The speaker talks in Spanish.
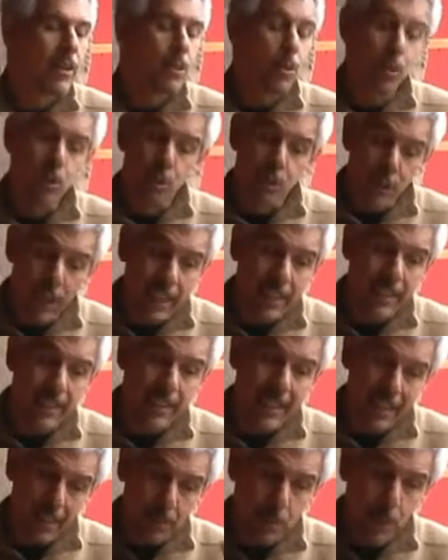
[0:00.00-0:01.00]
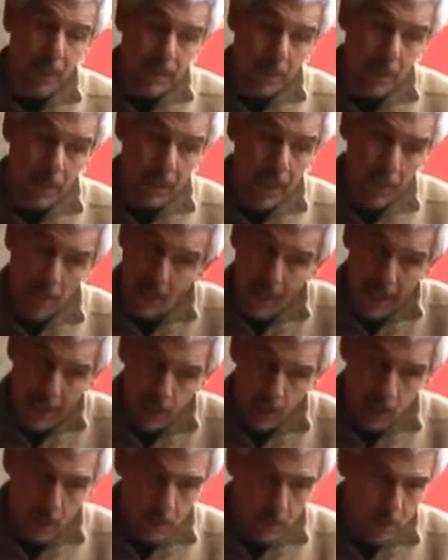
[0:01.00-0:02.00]
¿Y usted después se viene en
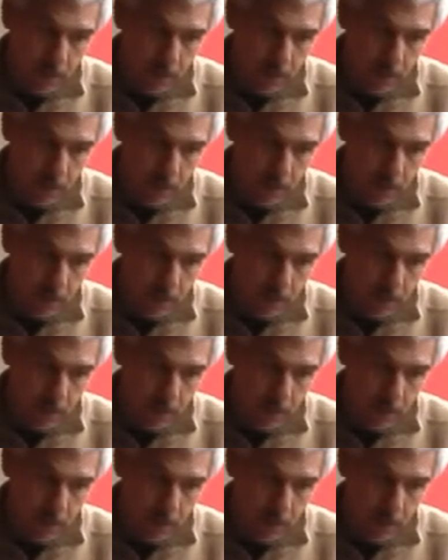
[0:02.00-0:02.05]
barco?